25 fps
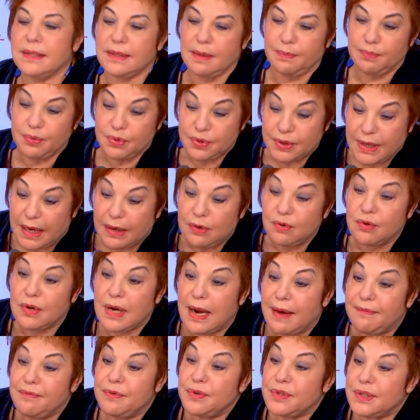C'est pour ça qu'on
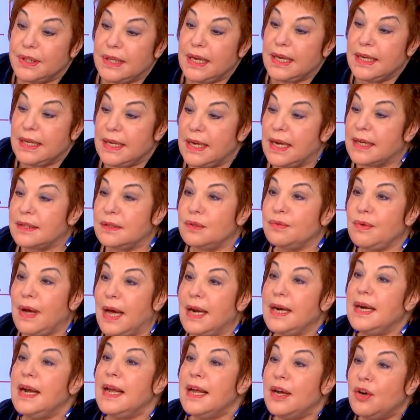l'a voté hier
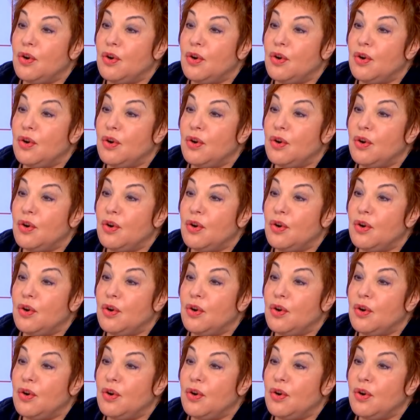soir,